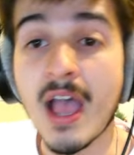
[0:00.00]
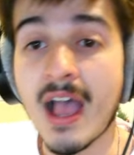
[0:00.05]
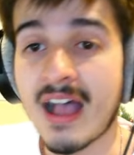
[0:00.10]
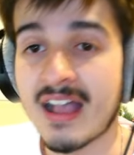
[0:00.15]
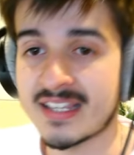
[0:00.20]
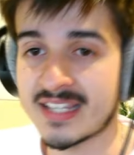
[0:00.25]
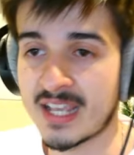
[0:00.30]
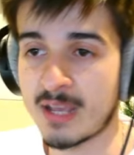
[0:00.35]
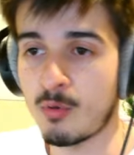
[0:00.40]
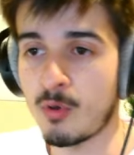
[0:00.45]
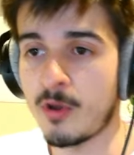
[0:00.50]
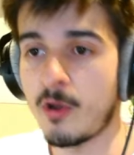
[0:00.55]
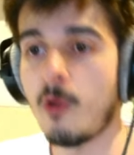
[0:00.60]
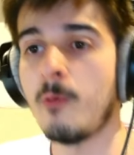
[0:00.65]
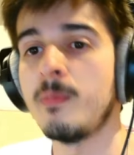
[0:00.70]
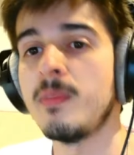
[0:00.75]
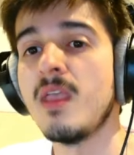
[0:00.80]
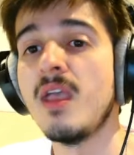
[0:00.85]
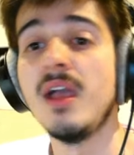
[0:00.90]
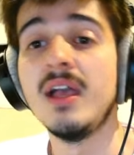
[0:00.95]
Así que
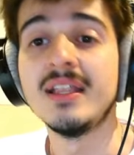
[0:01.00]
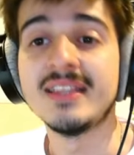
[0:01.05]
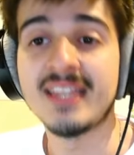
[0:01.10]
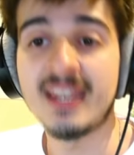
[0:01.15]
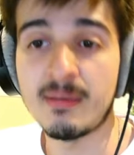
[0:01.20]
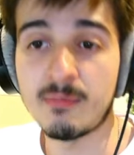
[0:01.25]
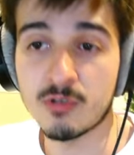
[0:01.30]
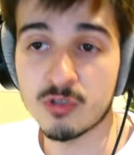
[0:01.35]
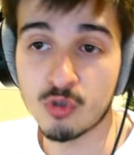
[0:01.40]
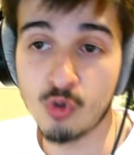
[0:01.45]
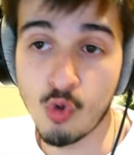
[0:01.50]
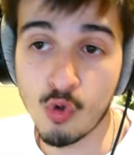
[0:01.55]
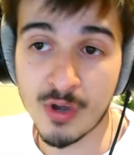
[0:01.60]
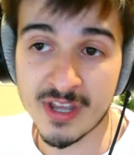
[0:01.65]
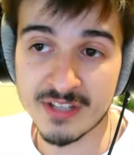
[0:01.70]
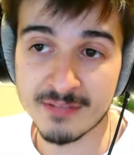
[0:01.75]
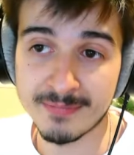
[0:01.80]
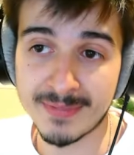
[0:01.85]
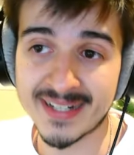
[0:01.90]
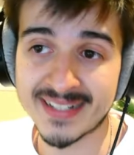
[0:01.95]
bueno, tenemos
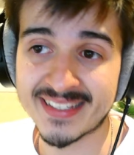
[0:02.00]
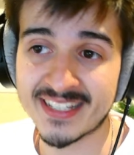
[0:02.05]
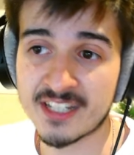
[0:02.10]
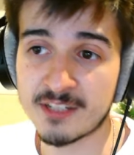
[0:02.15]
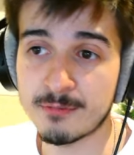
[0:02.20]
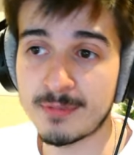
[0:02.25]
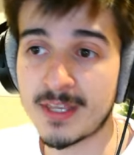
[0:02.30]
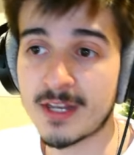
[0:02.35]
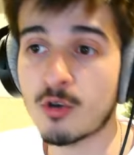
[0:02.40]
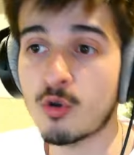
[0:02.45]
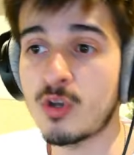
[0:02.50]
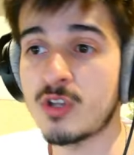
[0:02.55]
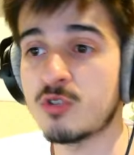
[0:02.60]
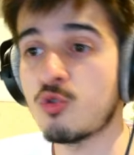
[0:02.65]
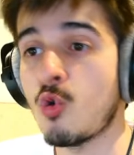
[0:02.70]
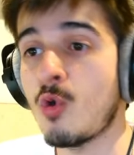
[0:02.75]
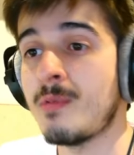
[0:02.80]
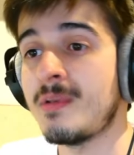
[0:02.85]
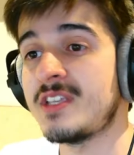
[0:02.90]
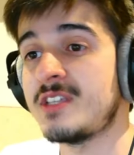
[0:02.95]
lunes, martes, miércoles,
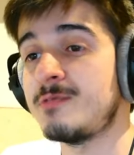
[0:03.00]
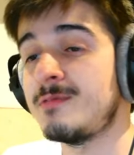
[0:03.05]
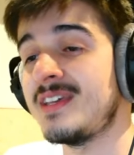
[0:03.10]
jueves,